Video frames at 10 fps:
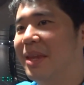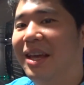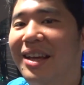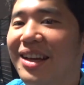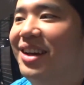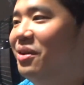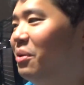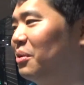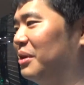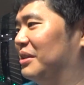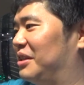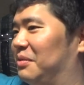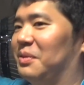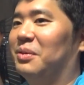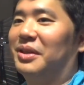ね、ホールですけ
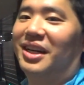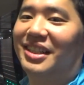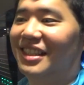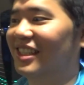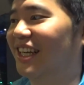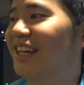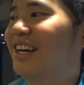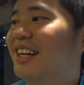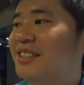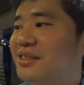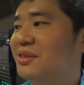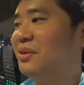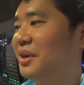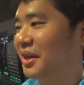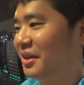ども、こんな感じです
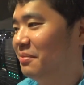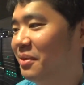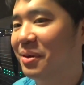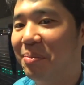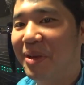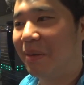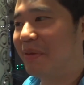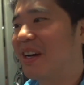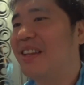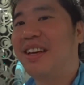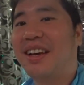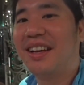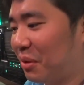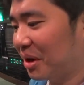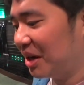ごいもうピカピカで、
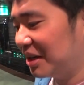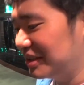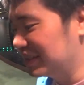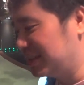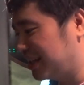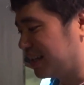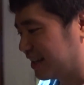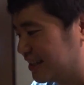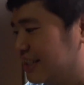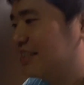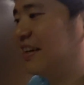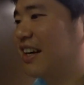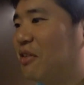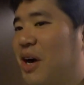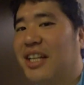これがね一
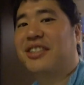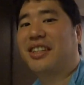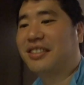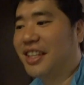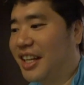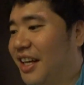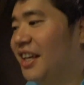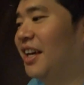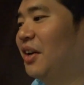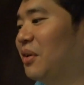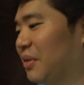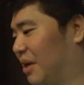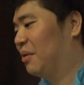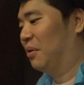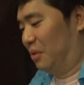番こうカジュアルでね
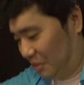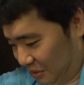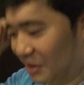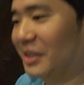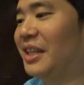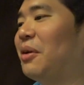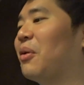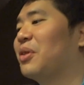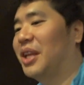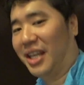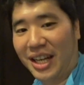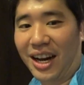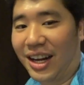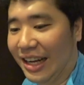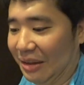ね基本的
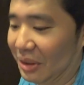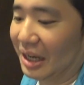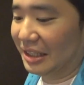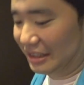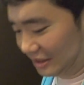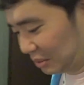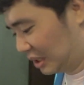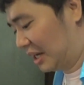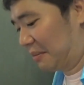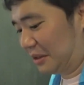なあの感じとなり